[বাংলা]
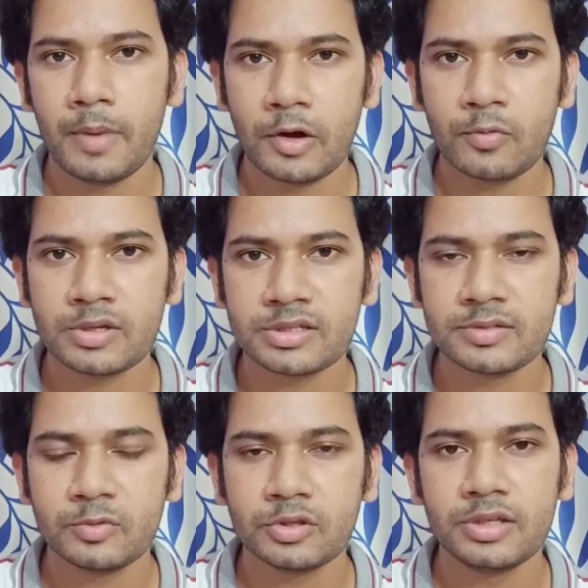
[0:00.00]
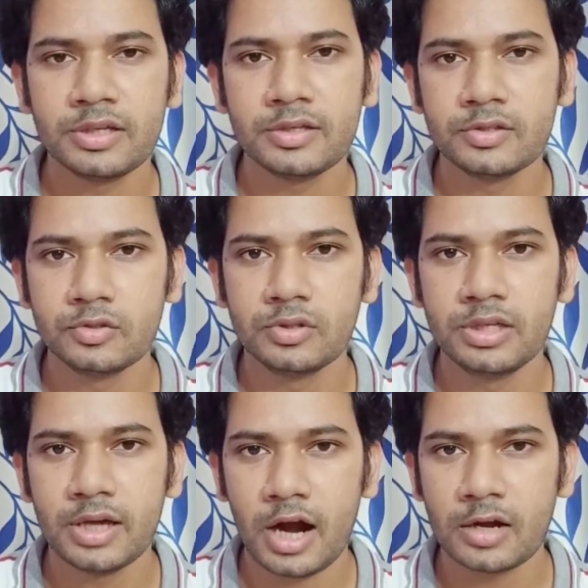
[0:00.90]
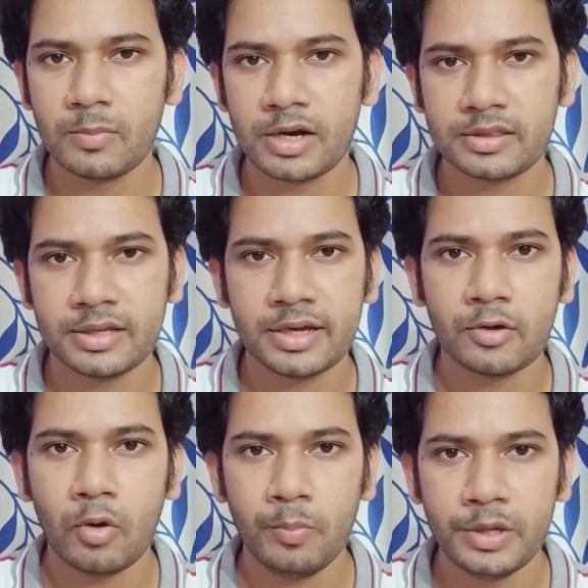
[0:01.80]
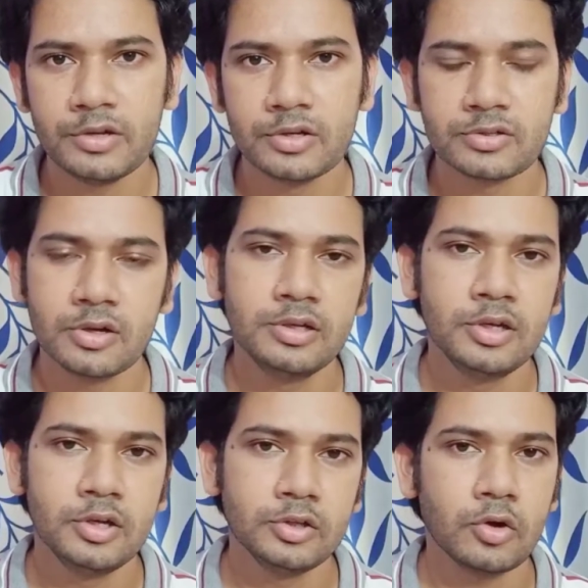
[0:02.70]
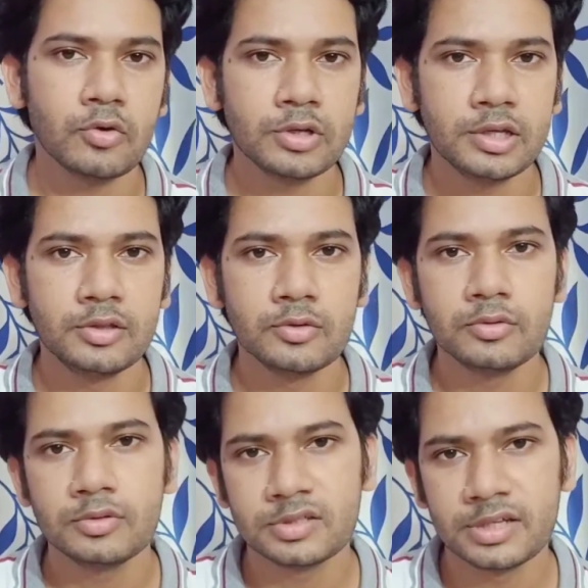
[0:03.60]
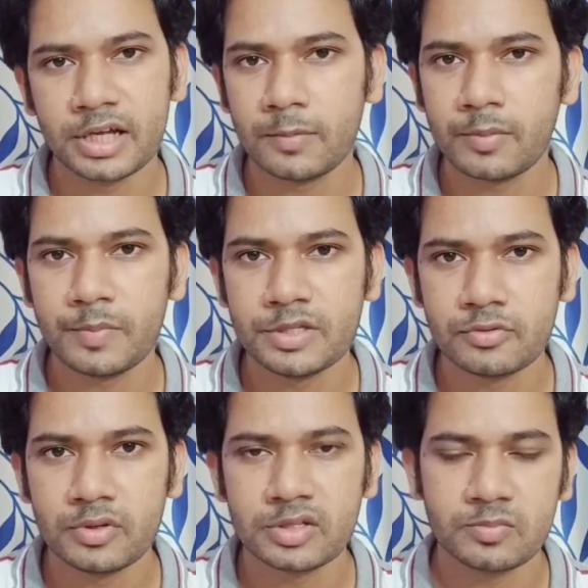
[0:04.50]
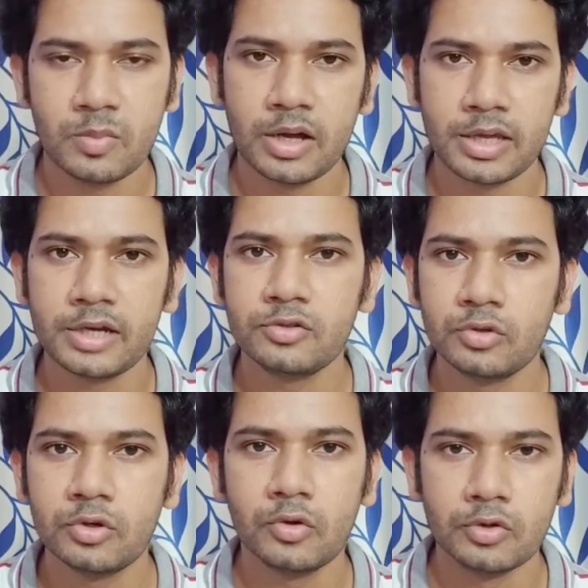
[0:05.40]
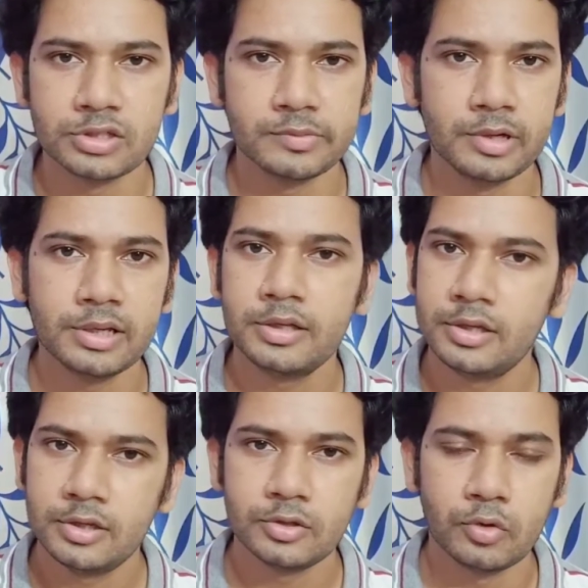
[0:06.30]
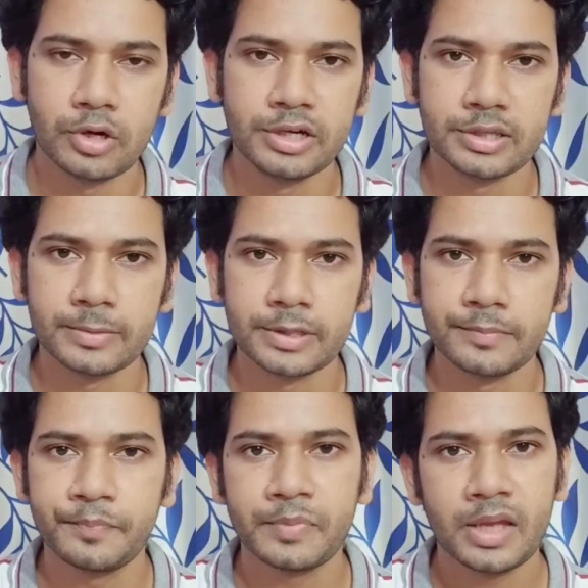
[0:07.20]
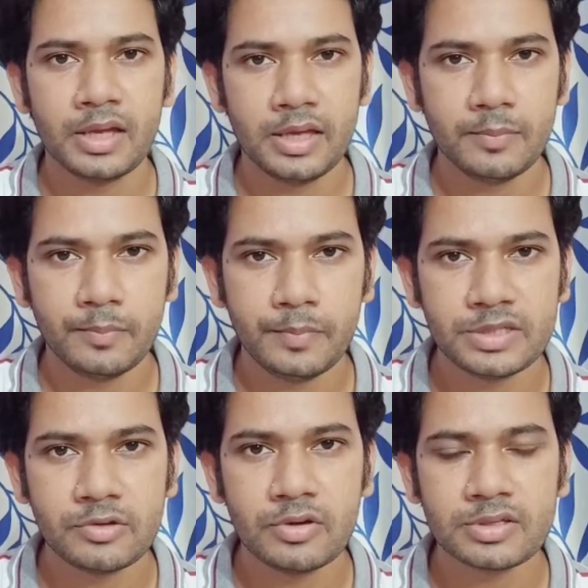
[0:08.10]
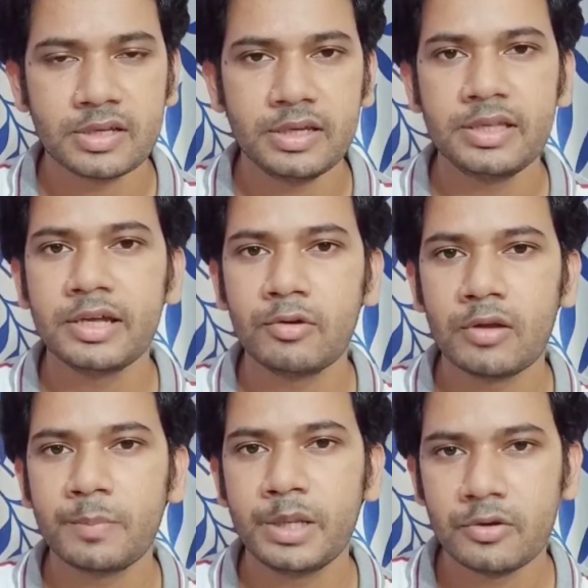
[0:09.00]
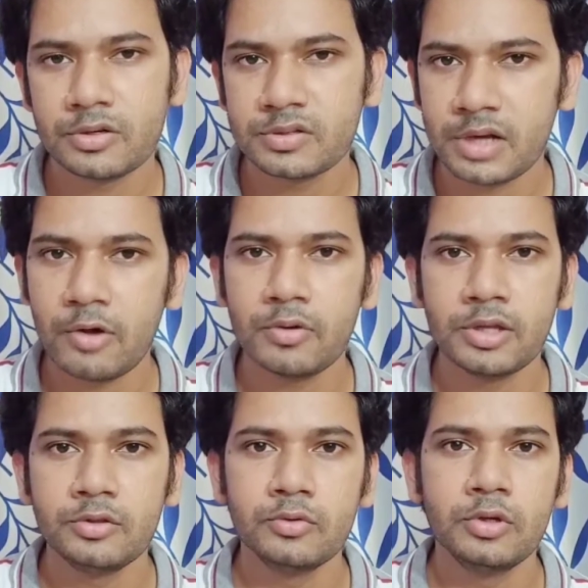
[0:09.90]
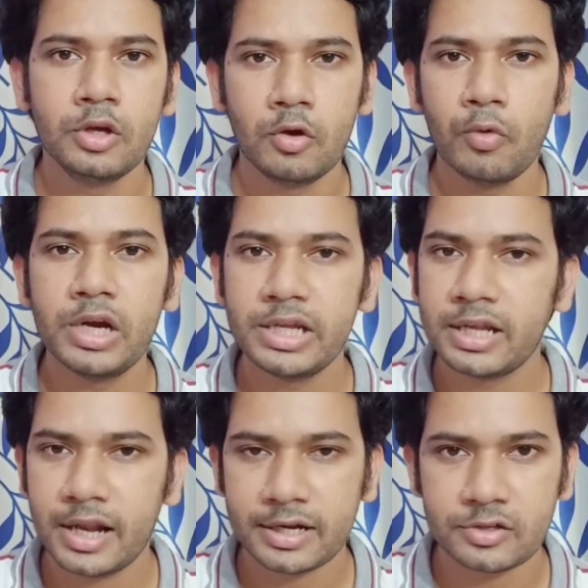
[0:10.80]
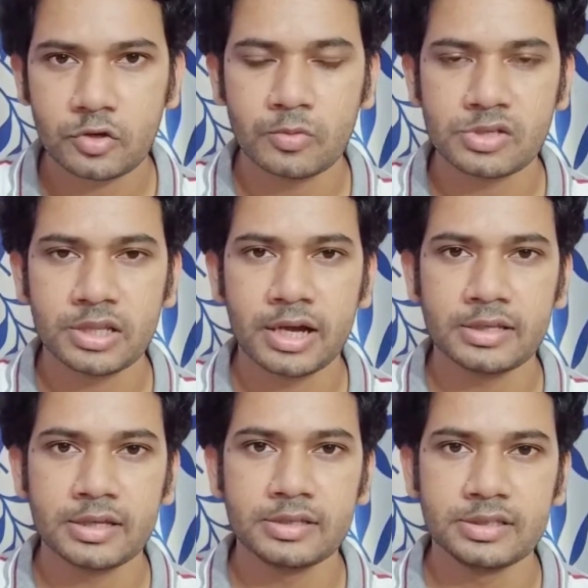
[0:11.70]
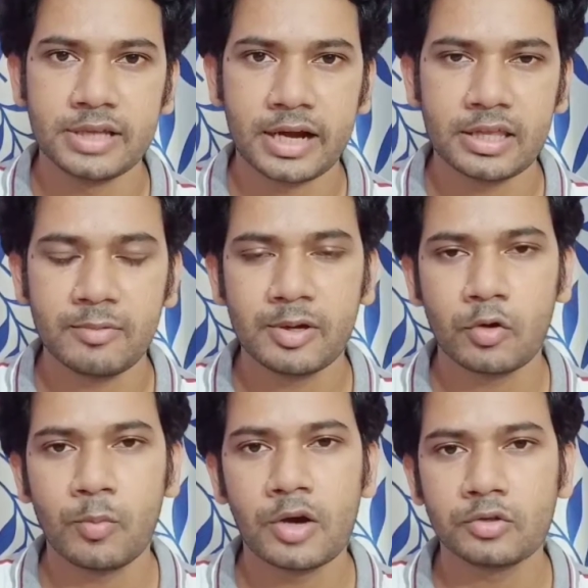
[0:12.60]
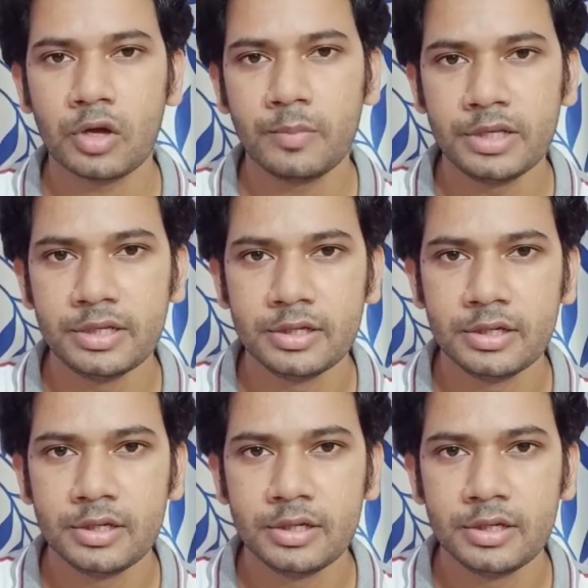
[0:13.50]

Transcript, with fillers: বারো মাসের মধ্যে যদি আটবারের থেকে কম পিরিয়ডস হয় তখন কিন্তু সেটাকে আমরা পিসিওএস বা এর জন্য হচ্ছে বলে ধরে নিতে পারি পিসিওএসে ইরেগুলার পিরিয়ড ছাড়াও কিন্তু ওয়েট গেনের একটা সমস্যা দেখা যায় যে দেখা যাবে ক্রমাগত আপনি